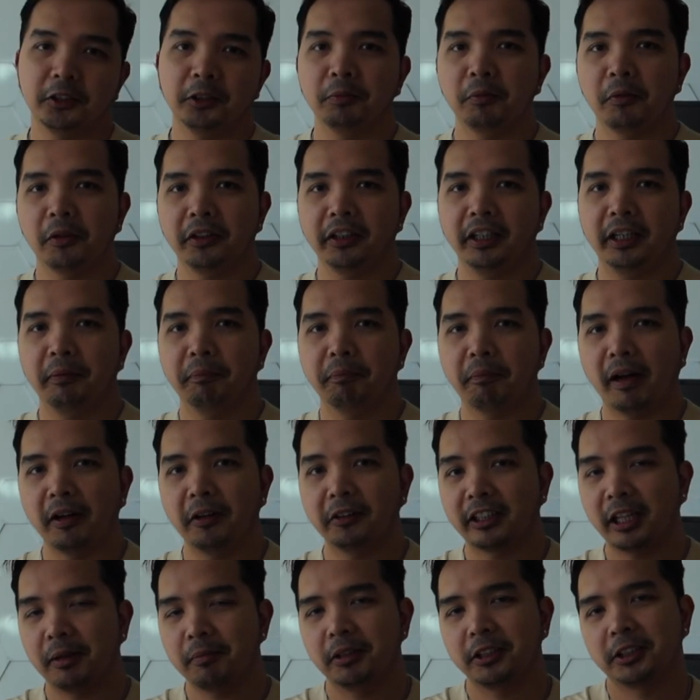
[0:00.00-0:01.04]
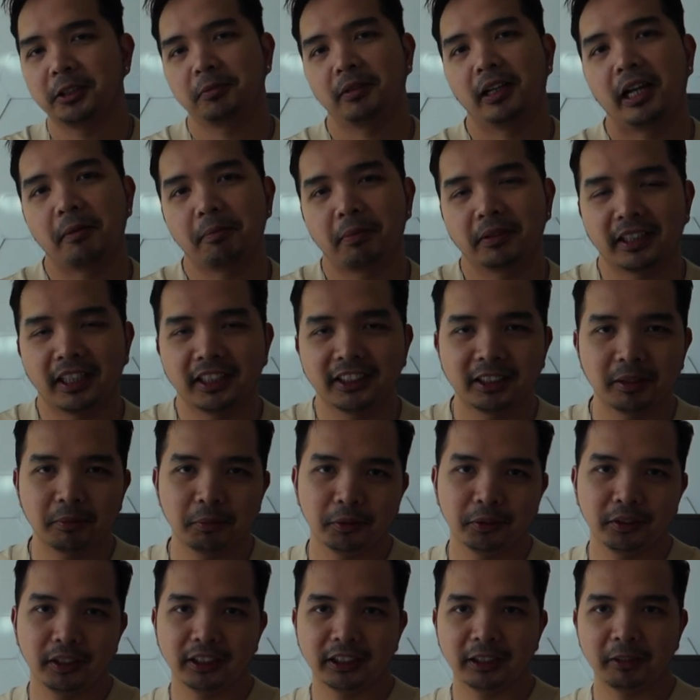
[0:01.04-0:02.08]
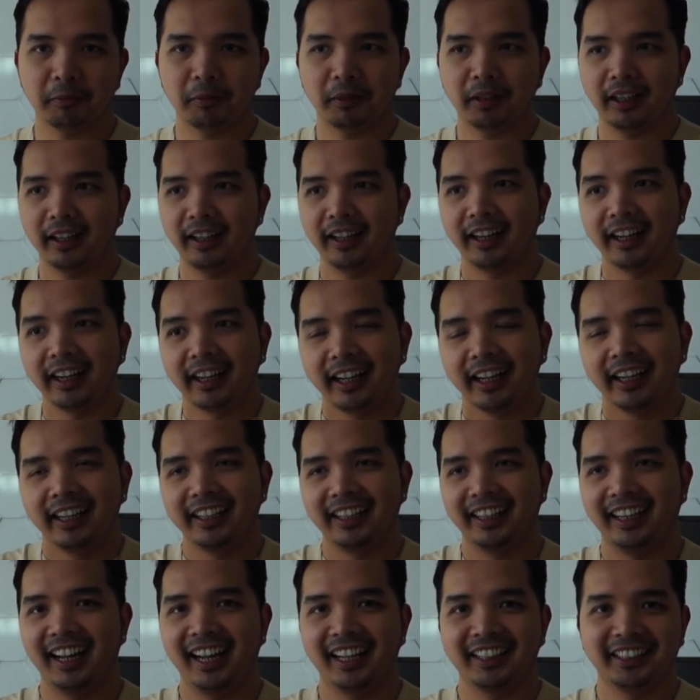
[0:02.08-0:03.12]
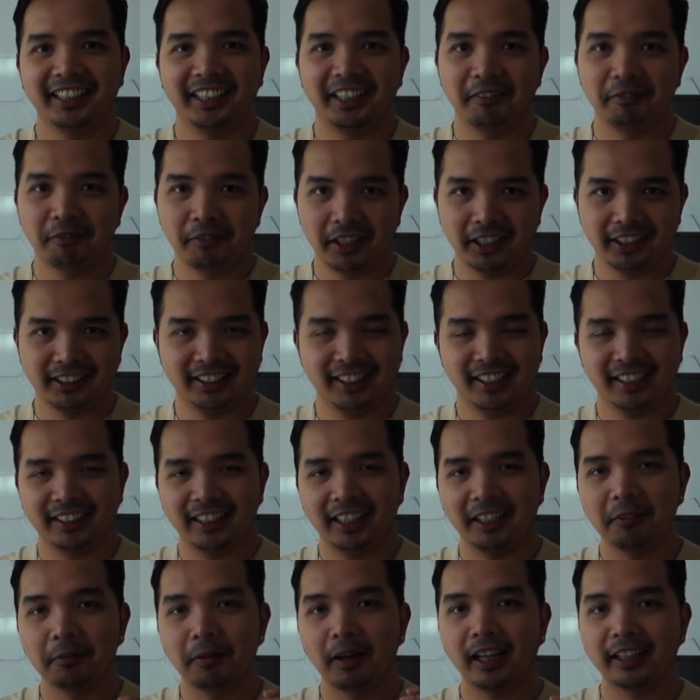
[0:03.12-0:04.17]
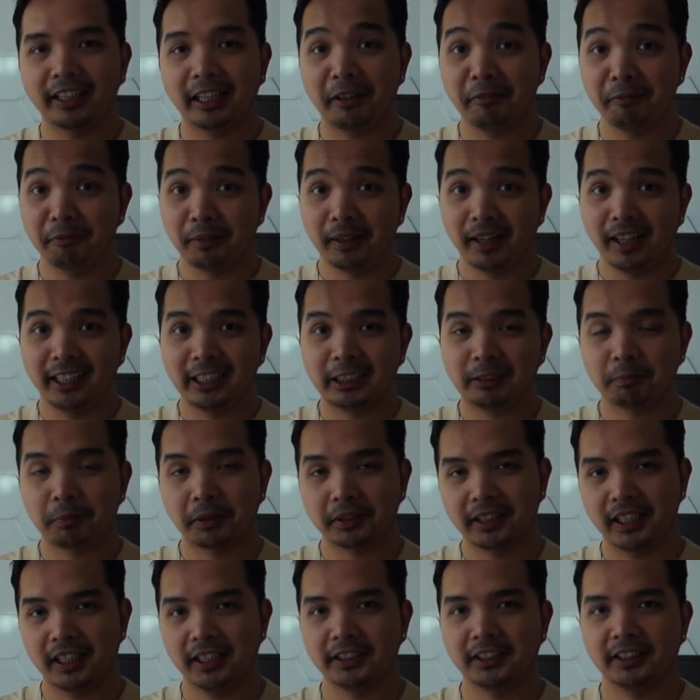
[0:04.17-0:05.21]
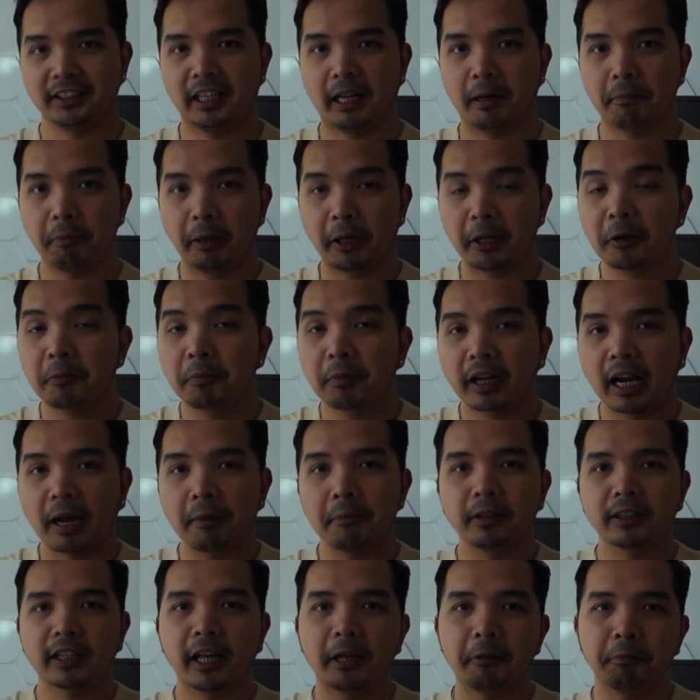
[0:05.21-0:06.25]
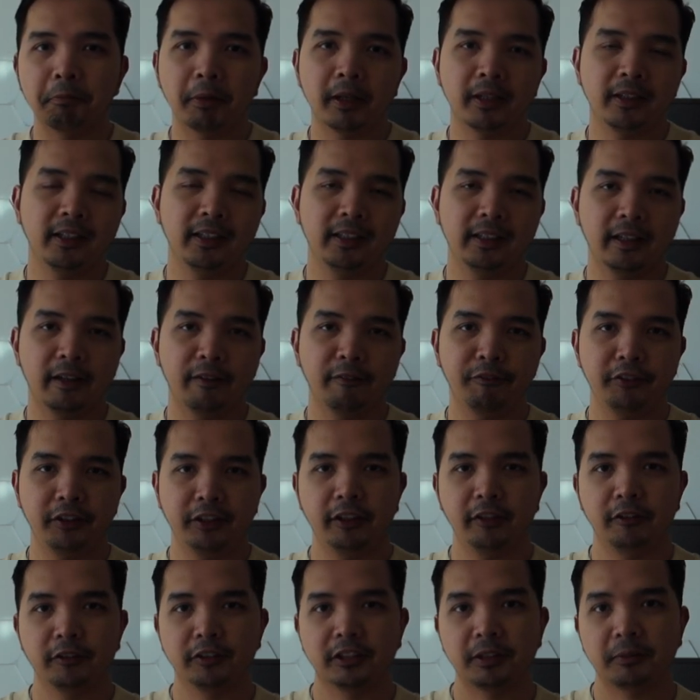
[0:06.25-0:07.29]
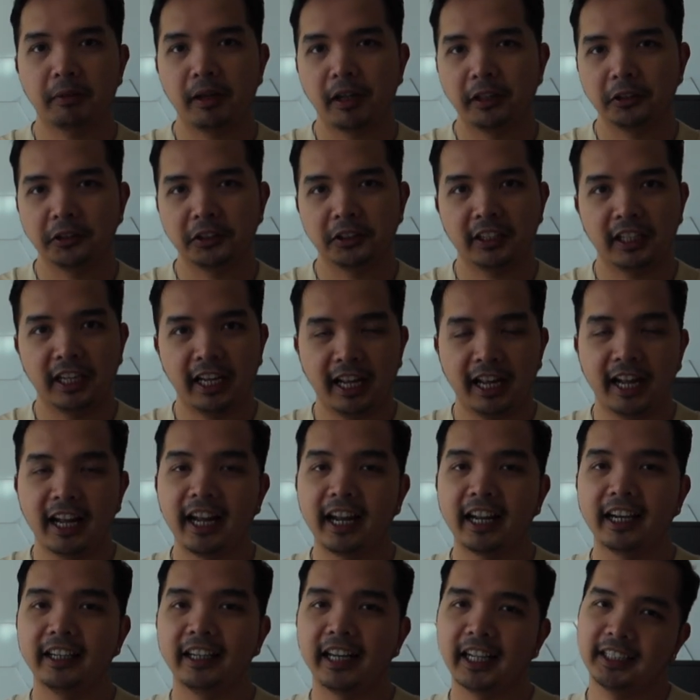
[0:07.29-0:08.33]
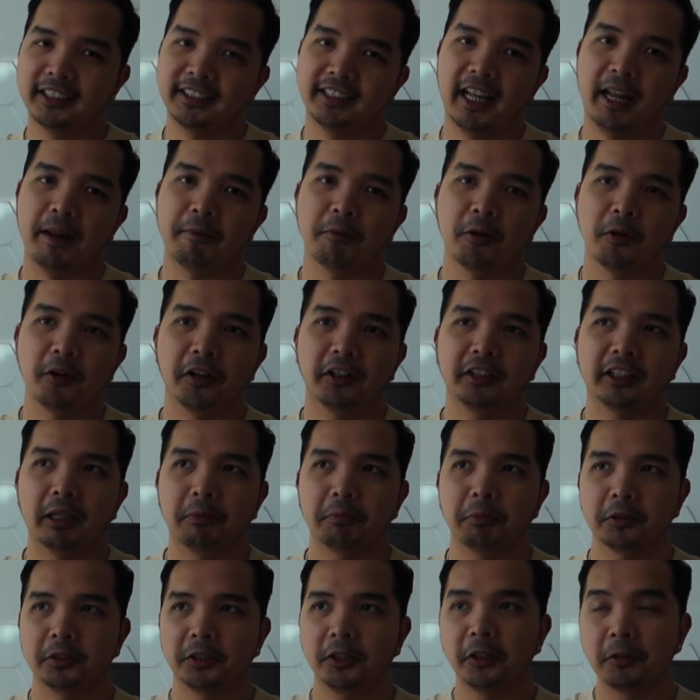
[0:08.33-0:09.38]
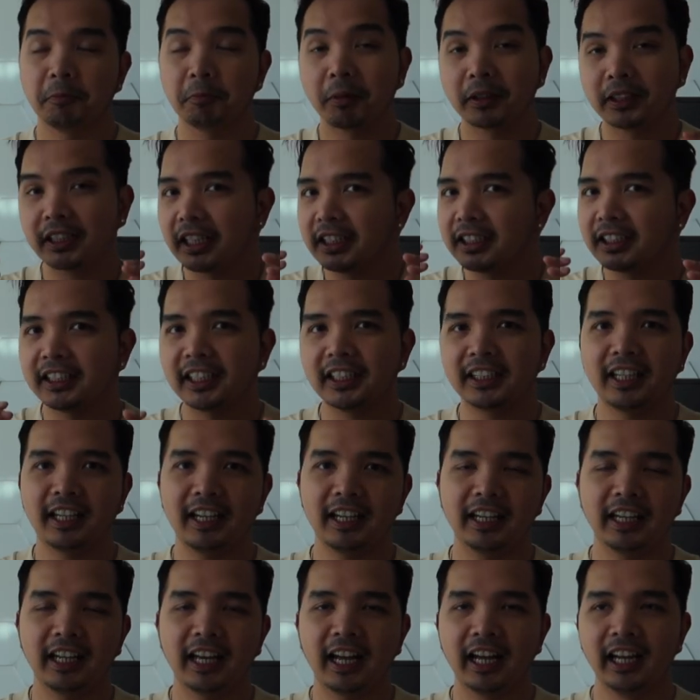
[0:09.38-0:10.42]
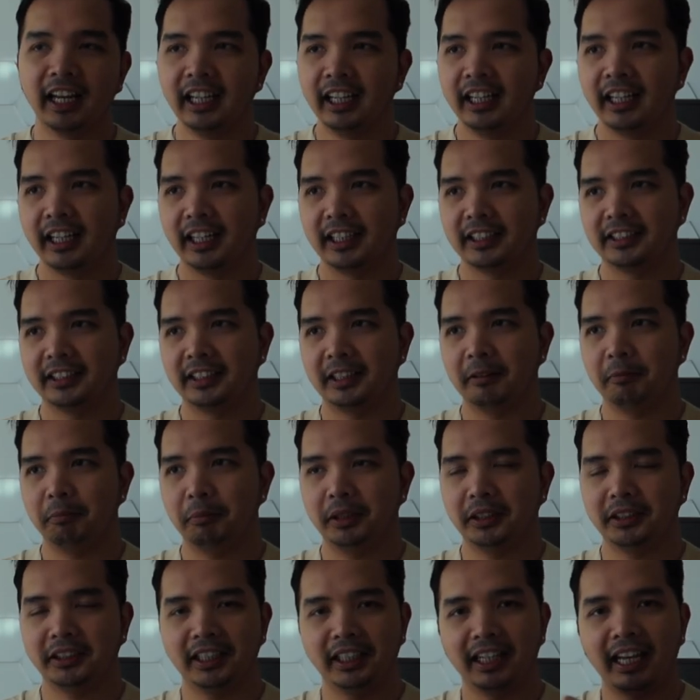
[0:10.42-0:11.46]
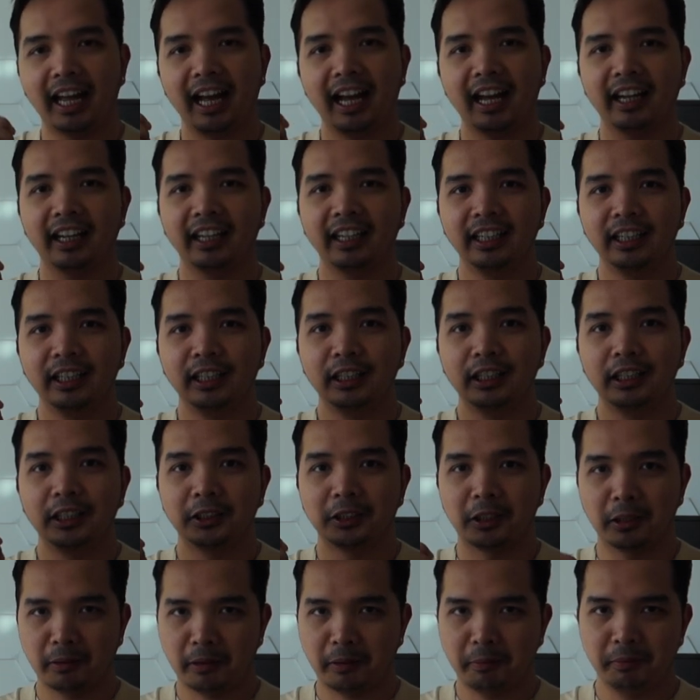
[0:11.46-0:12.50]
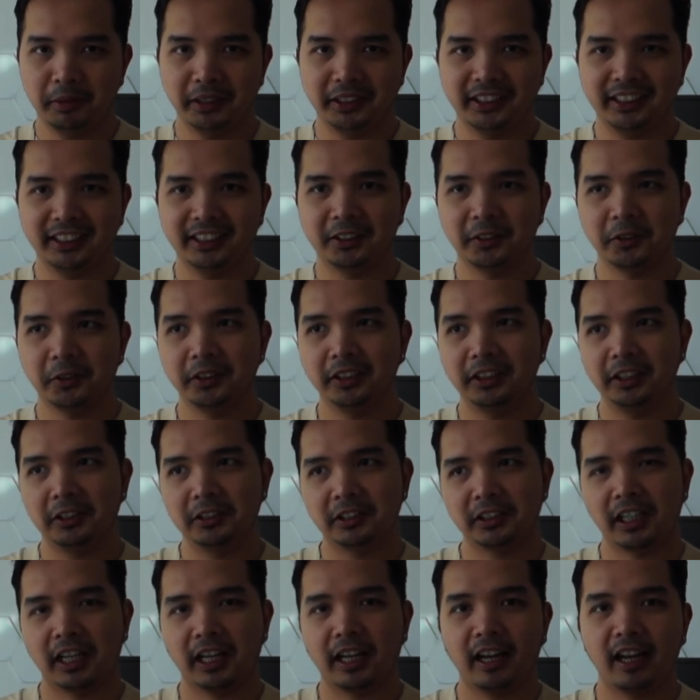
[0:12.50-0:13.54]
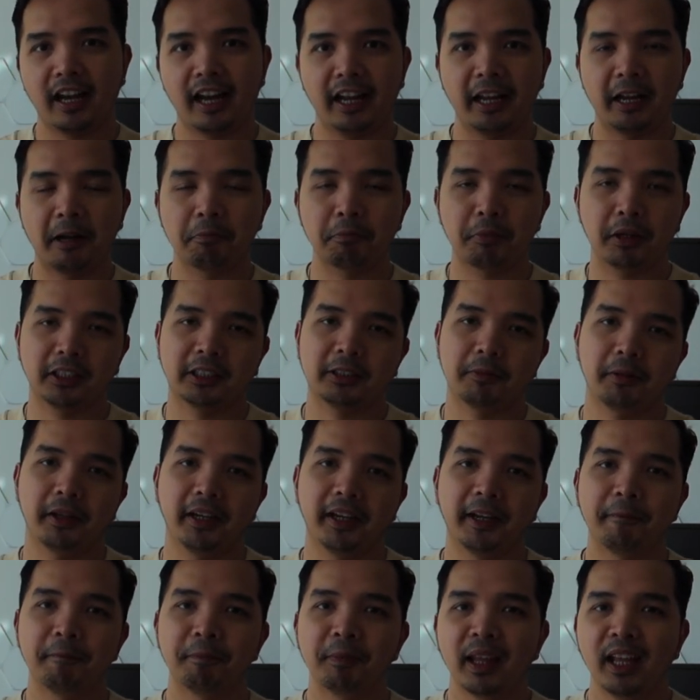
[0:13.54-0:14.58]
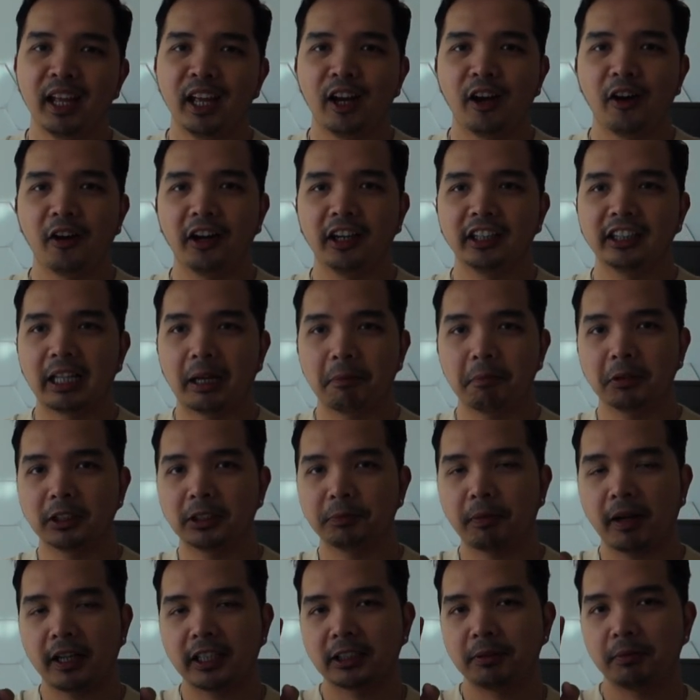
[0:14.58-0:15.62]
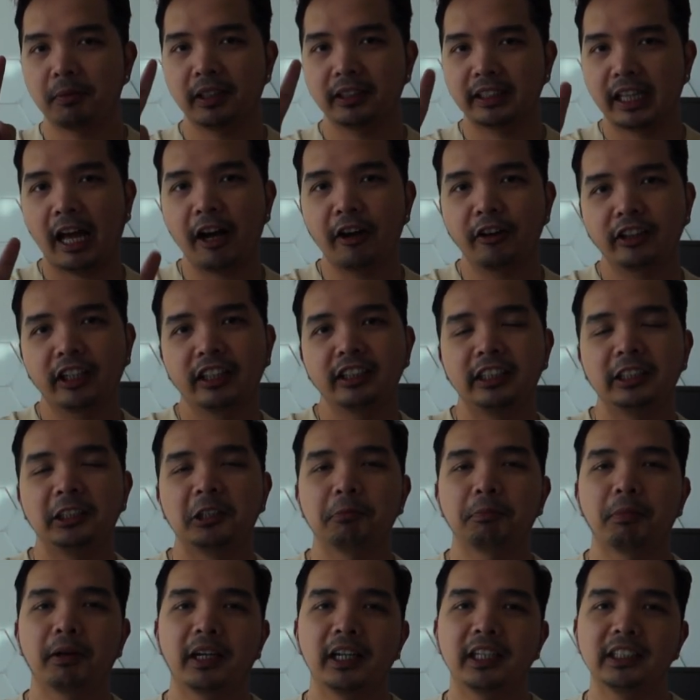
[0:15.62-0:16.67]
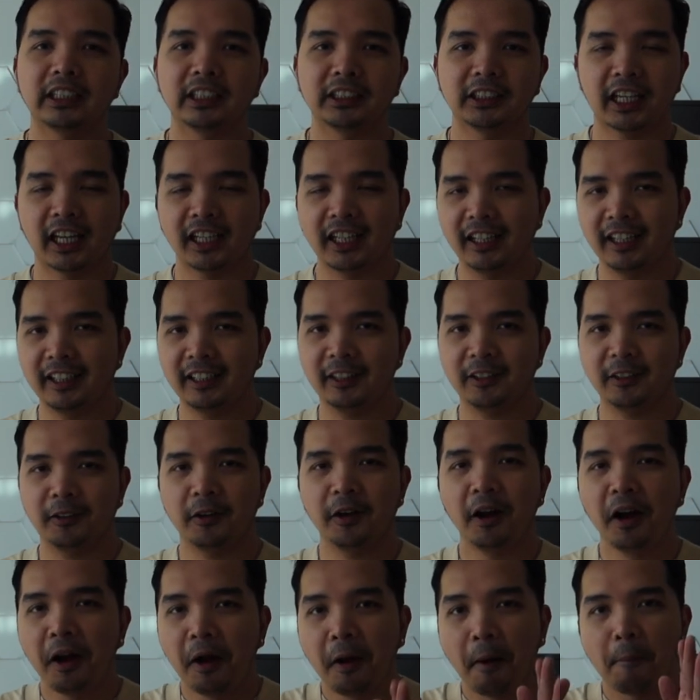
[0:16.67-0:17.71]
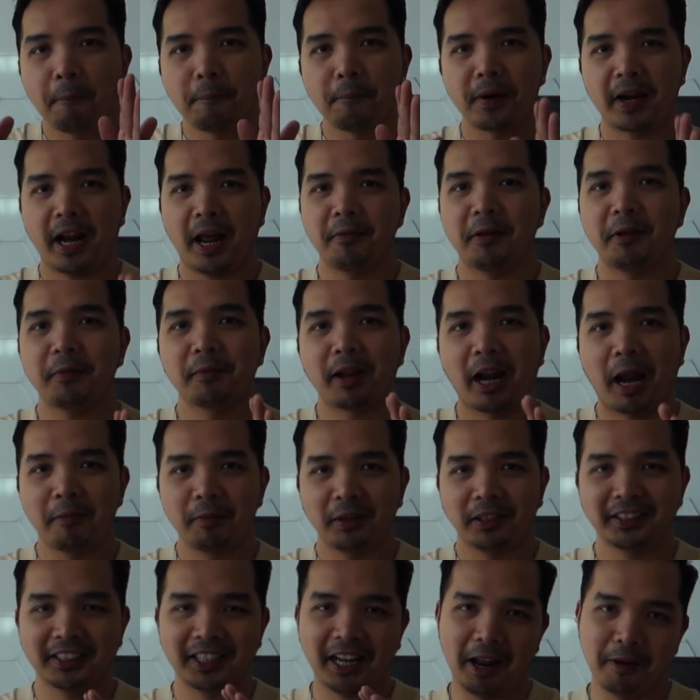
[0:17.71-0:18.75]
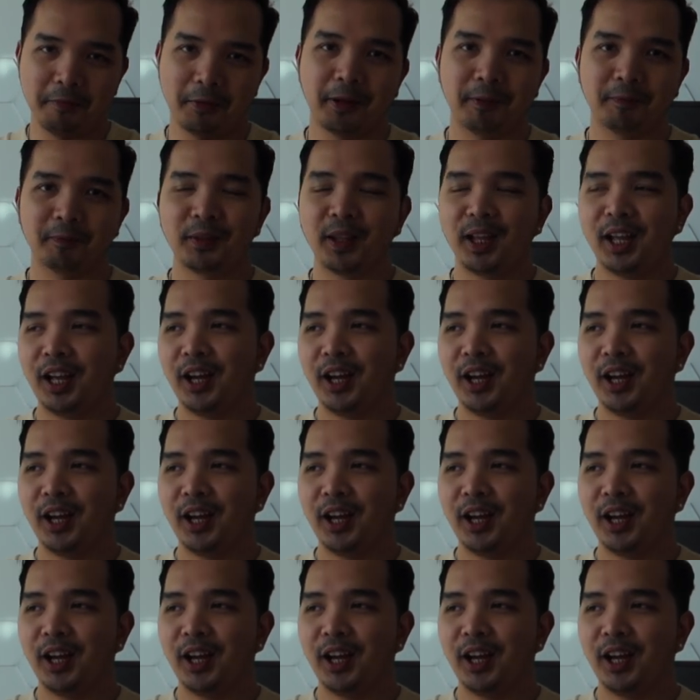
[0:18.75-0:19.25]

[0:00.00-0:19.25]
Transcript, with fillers: Good morning! Bago tayo magsimula, pasensya muna sa mga nag-aantay ng vlogs natin. Wala tayong vlogs, pasensya na. Pero marami tayong pending na videos. Abangan nyo sila next time. Okay, tapos yun. Pasensya na talaga kasi busy lang. Sobrang busy so hindi siya kayang pagsabayan. Okay, tapos para sa mga taong nandito pa rin sa channel na maraming maraming salamat.